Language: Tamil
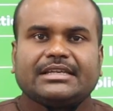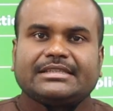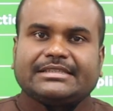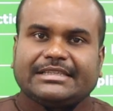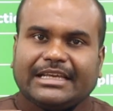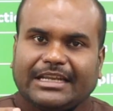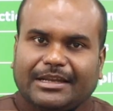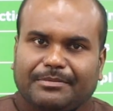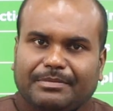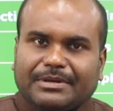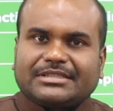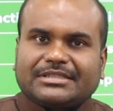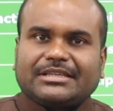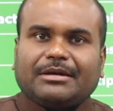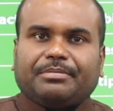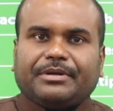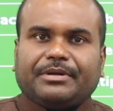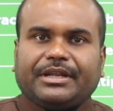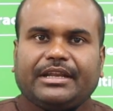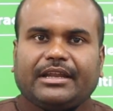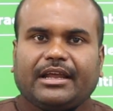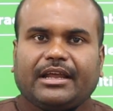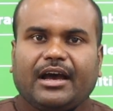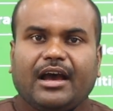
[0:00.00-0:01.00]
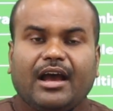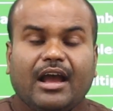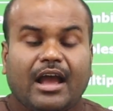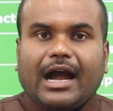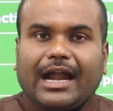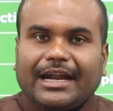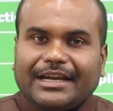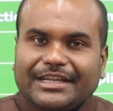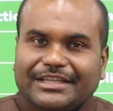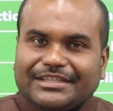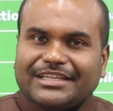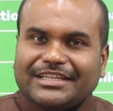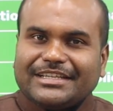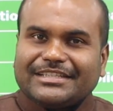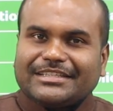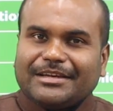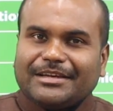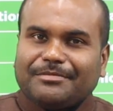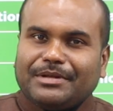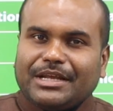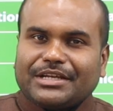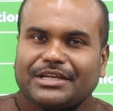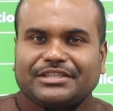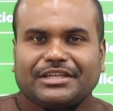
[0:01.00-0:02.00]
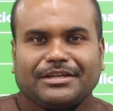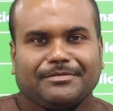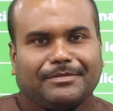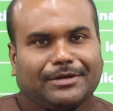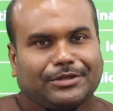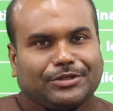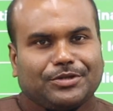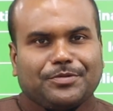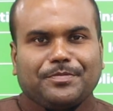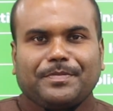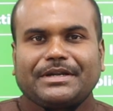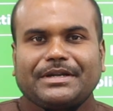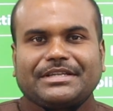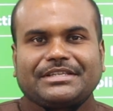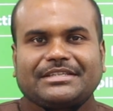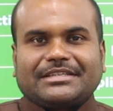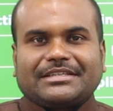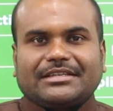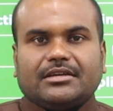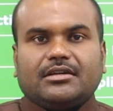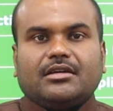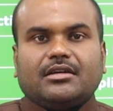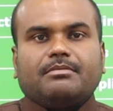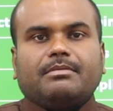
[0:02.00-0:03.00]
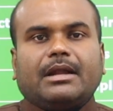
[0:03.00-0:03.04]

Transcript: சிலபஸ் அப்படின்னா அடிஷன் சப்ராக்ஷன் மட்டும் படிச்சுட்டு